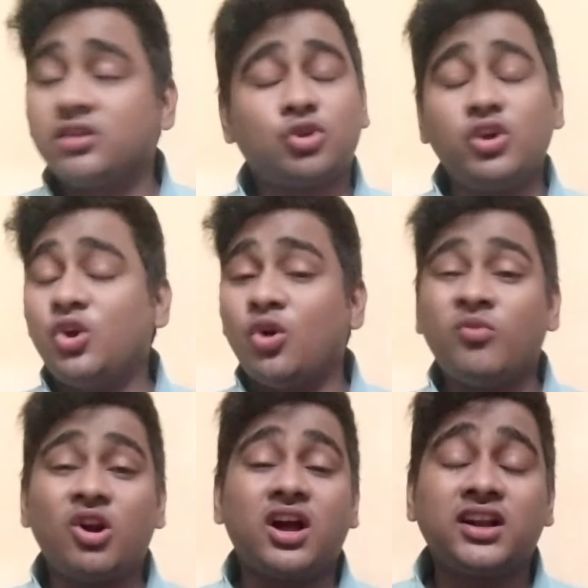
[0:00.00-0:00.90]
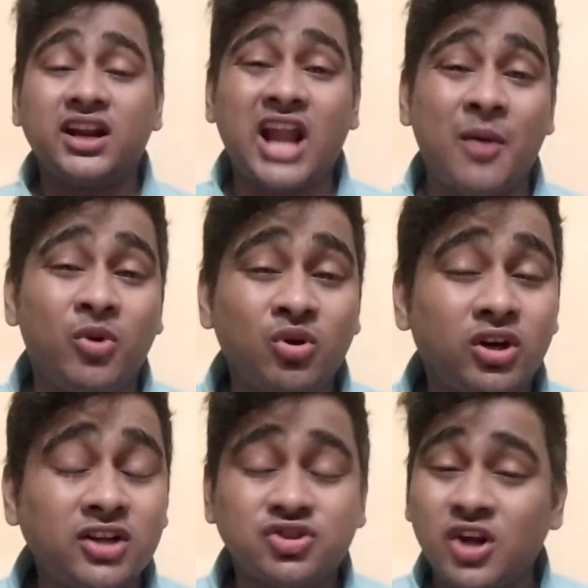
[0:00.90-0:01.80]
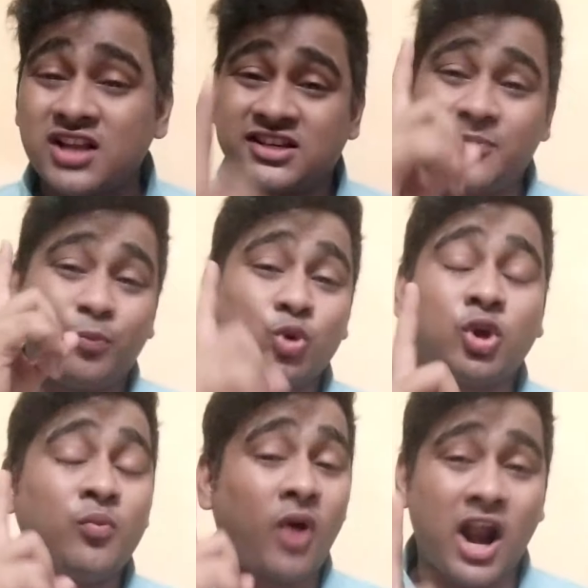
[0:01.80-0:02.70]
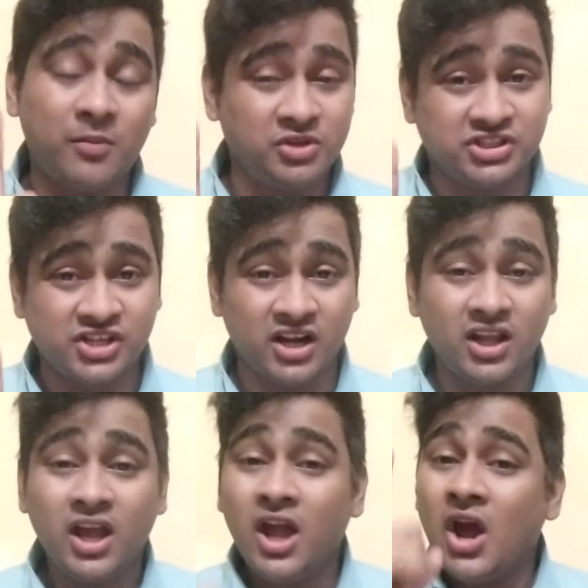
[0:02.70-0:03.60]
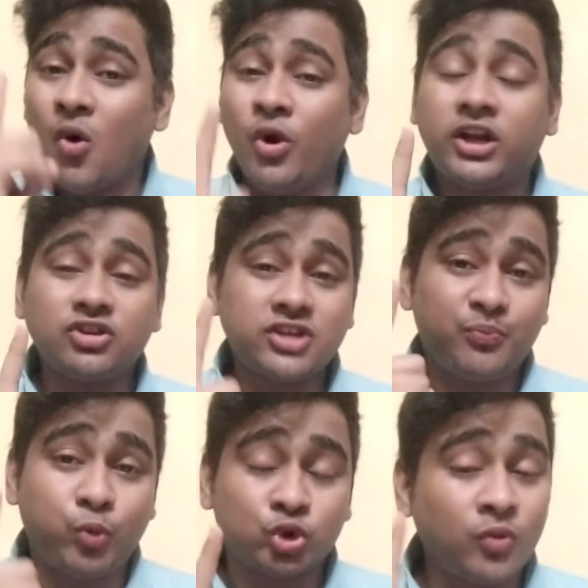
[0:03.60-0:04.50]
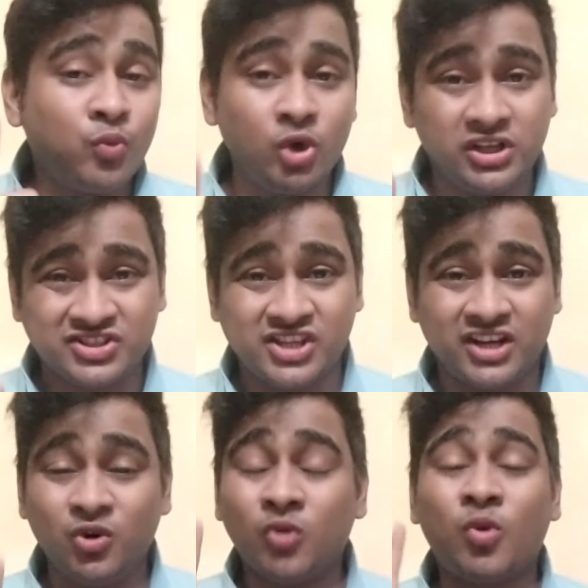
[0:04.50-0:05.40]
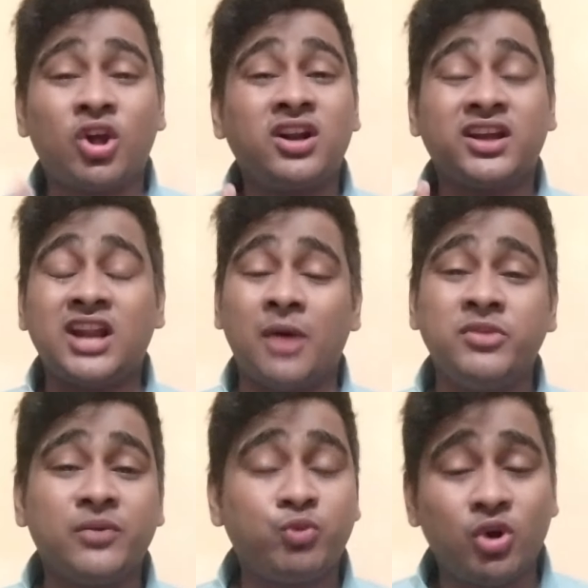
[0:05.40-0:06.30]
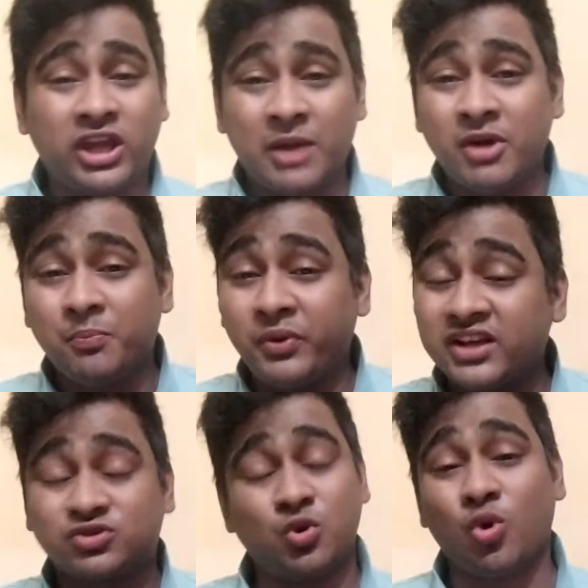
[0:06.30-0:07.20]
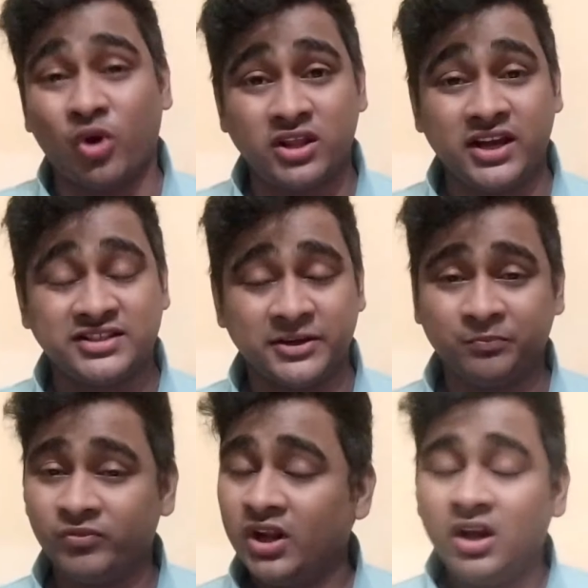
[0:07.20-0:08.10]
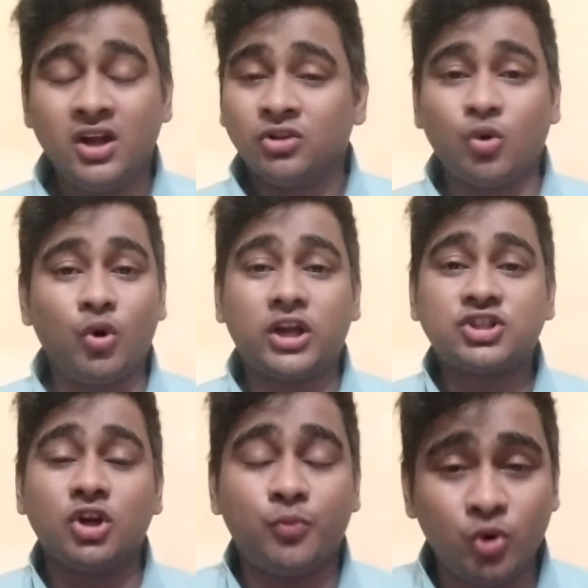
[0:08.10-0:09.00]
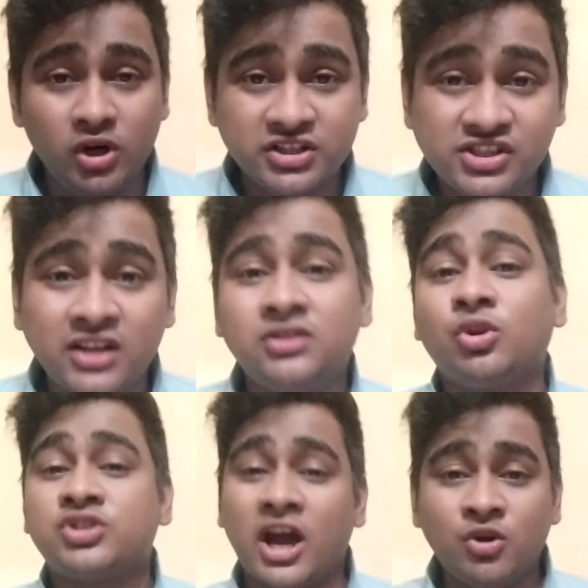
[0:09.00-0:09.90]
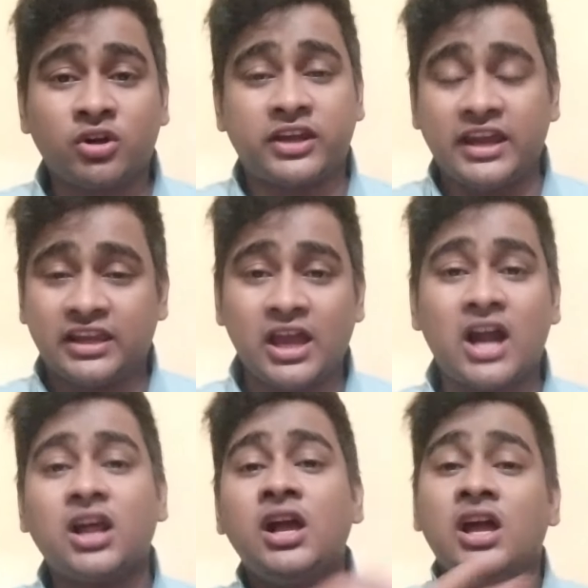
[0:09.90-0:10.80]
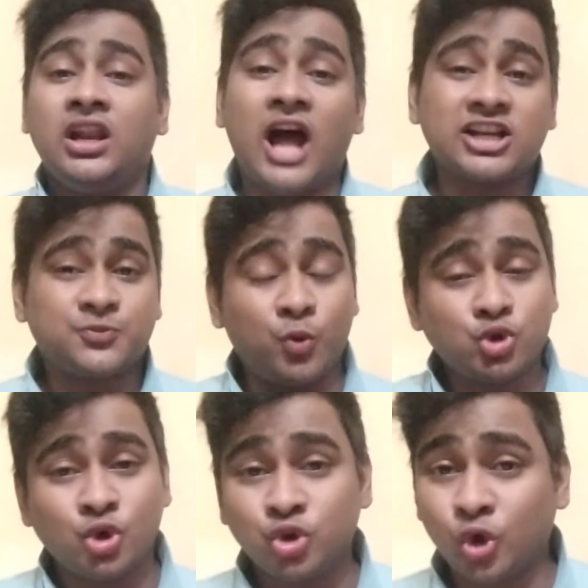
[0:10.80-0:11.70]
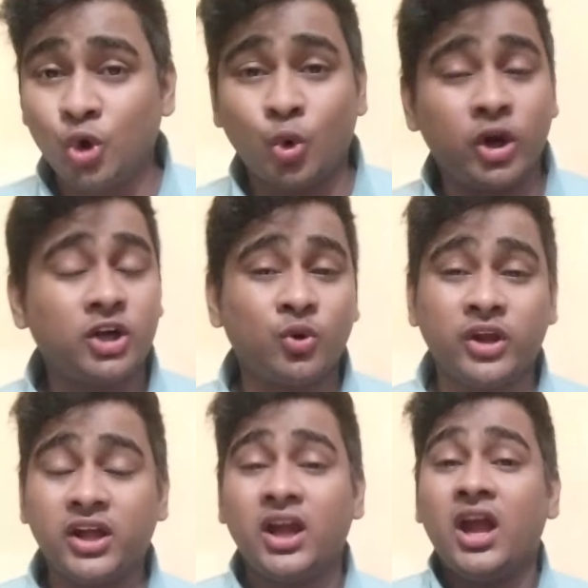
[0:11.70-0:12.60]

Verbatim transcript: তো ইয়ন মর্গানকে নামানোটা হচ্ছে আজকে প্রথম খারাপ ডিসিশন ওইটা হচ্ছে প্রথম ভুল ডিসিশন ইয়ন মর্গানকে নামিয়ে পুরো গেমের পেস স্লো করে দিয়েছে তো ওটা ছিল ভুল ডিসিশন তো যাই হোক কে কে আর লাস্ট পর্যন্ত লোড়ে টোড়ে